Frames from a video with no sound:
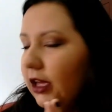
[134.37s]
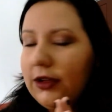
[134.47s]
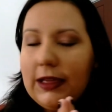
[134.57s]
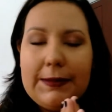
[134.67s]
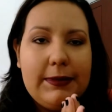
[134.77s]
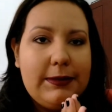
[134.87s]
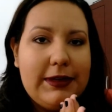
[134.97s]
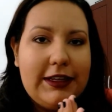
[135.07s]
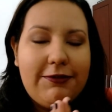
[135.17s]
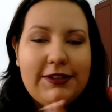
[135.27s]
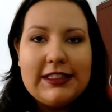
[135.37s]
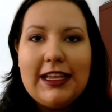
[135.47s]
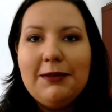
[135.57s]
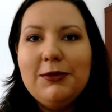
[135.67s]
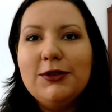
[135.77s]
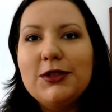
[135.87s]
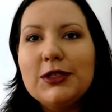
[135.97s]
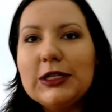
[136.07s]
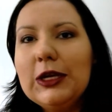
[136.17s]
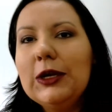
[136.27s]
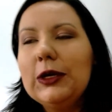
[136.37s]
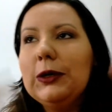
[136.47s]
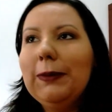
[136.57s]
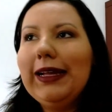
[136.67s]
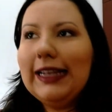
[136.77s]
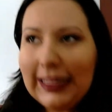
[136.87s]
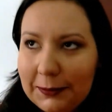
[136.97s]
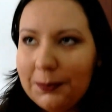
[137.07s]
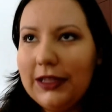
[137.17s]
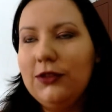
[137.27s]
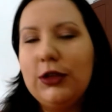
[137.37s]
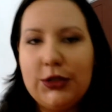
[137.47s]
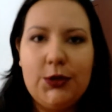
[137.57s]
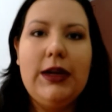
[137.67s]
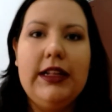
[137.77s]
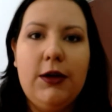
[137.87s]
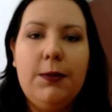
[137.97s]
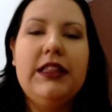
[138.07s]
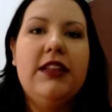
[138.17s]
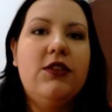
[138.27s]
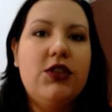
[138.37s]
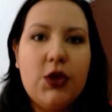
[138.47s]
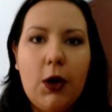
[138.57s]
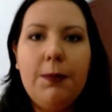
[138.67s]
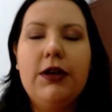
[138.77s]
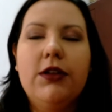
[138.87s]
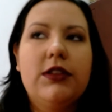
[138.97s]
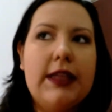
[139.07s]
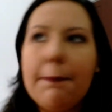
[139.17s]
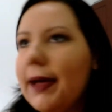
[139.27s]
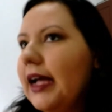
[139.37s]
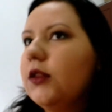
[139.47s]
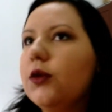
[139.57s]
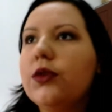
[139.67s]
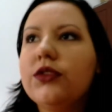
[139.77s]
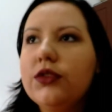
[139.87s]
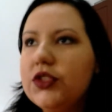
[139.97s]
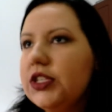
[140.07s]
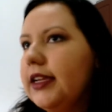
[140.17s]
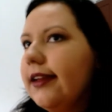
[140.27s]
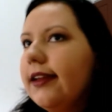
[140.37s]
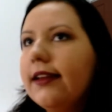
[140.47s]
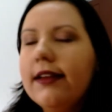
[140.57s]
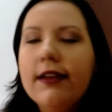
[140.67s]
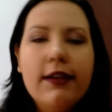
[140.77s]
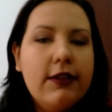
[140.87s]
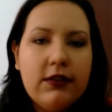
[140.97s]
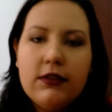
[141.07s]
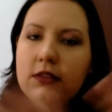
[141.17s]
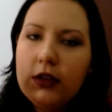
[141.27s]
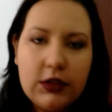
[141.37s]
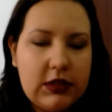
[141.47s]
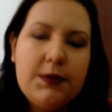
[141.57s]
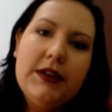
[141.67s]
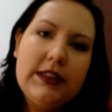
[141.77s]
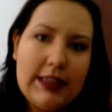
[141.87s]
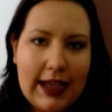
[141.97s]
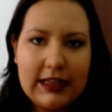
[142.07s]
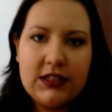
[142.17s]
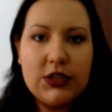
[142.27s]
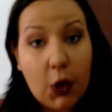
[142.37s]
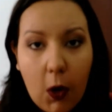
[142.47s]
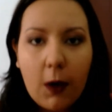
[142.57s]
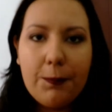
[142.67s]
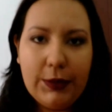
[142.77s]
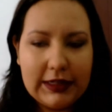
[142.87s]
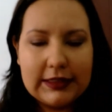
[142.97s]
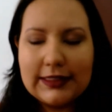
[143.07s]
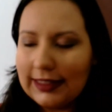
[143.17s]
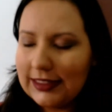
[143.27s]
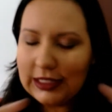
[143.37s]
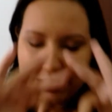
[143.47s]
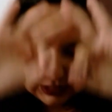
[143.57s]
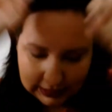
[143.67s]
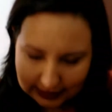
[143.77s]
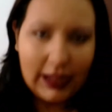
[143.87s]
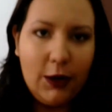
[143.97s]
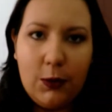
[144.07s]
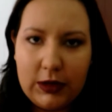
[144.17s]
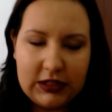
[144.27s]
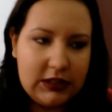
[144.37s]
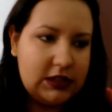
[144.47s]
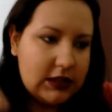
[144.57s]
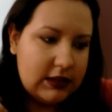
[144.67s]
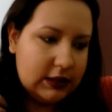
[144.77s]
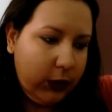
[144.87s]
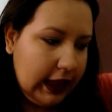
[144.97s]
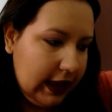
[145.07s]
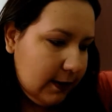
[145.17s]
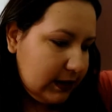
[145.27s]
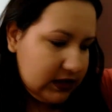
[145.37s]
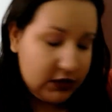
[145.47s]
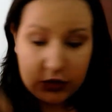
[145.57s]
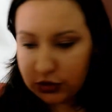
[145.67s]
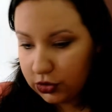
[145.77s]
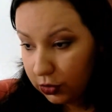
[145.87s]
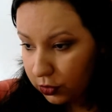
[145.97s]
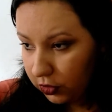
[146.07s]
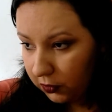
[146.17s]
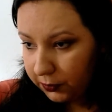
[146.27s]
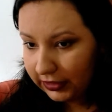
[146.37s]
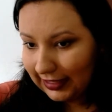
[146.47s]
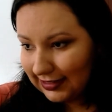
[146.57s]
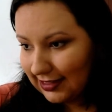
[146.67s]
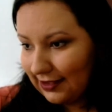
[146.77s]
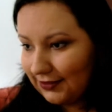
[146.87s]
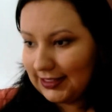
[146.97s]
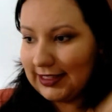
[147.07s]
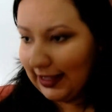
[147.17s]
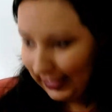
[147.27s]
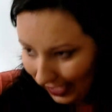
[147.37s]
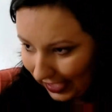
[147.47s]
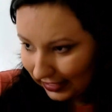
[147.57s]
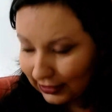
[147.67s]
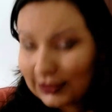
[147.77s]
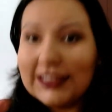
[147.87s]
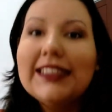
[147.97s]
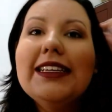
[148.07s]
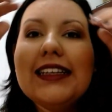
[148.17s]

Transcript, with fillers: eu e a minha mãe fizemos uma limpa no nosso guarda-roupa, tanto de roupa quanto sapato, quanto de todo tipo que você acha de roupas a gente deu. A gente deu, a gente jogou porque já tava estragado,